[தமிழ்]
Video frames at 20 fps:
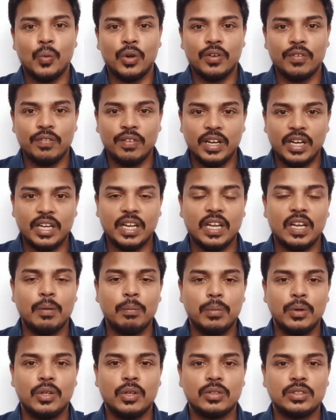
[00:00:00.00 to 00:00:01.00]
ஒரு வீட்டையே
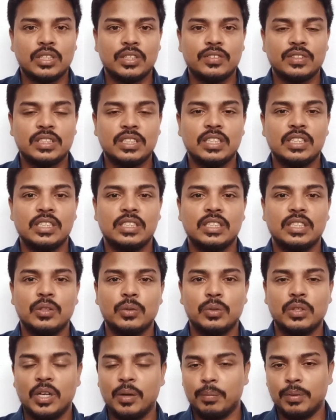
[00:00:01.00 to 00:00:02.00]
புல்டோசரை வச்சு
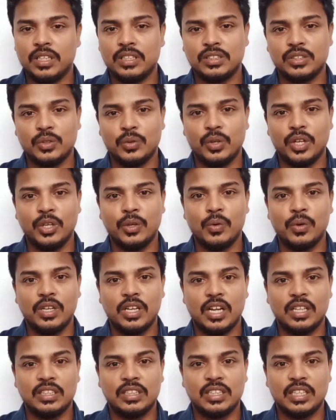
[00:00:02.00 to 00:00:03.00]
இடித்தது உத்தரப்பிரதேசத்தினுடைய
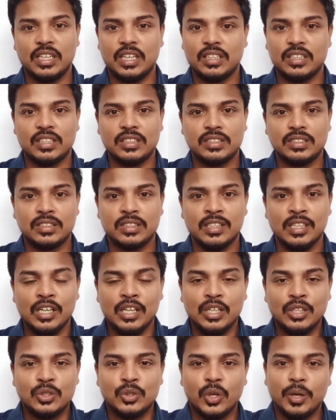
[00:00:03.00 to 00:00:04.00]
யோகி ஆதித்யநாத் அரசு
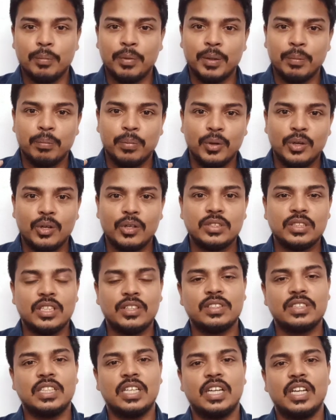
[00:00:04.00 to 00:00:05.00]
ஸோ இப்படி
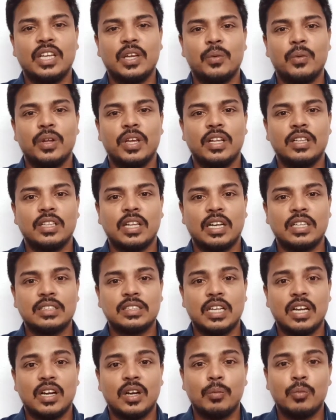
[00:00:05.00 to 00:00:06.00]
புல்டோசரை வச்சு இடிக்கக்கூடிய இந்த
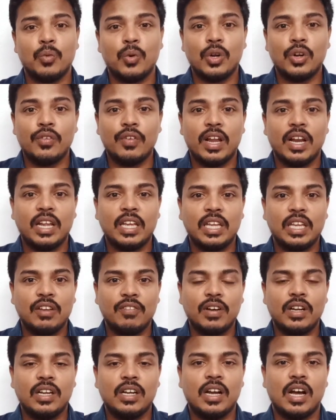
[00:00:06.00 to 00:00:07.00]
அரசாங்கம் ஒருவேளை
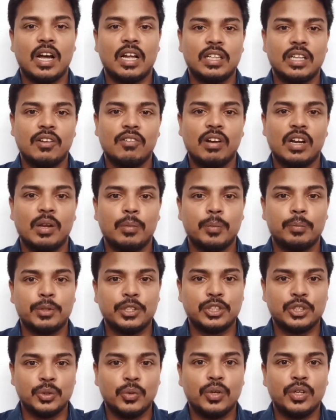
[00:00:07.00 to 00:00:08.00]
இவருக்கு ஆதரவாக நம்ம
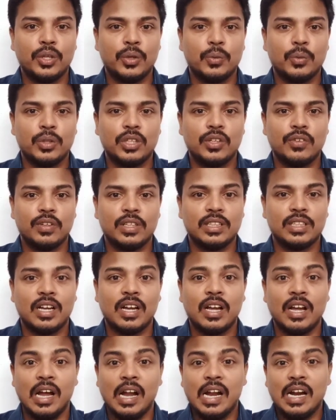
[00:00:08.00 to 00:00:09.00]
போய் ஷூரிட்டி கொடுத்துட்டு
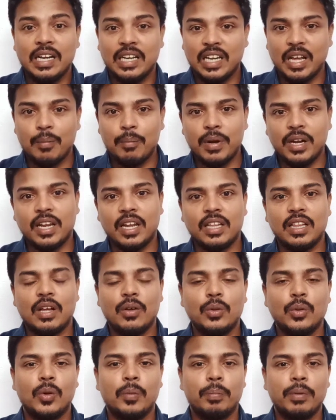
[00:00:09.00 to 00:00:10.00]
வந்தால் நமக்கு
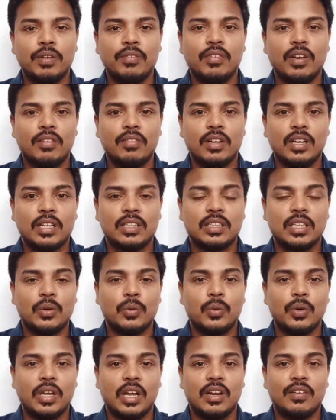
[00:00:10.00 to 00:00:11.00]
ஏதாவது ஒரு பின்விளைவுகளை
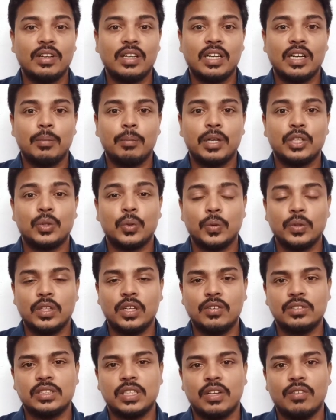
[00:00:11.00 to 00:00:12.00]
தரக்கூடிய அளவிற்கு நம்மளை
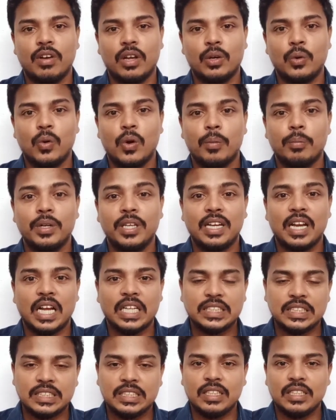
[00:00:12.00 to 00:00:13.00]
தொந்தரவு செய்வார்களோ அப்படிங்கிற
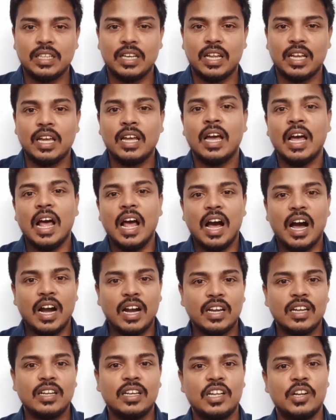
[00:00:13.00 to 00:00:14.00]
அச்சத்தில்
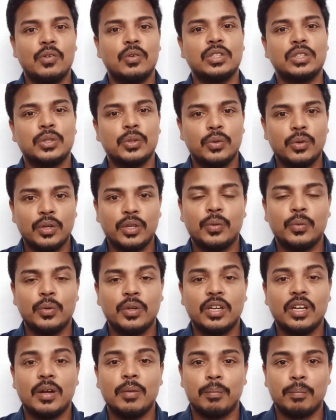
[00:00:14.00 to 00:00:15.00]
அங்கே இருக்கிறவங்க ஷூரிட்டி
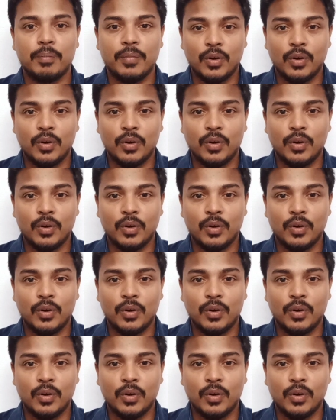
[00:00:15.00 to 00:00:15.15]
கொடுக்க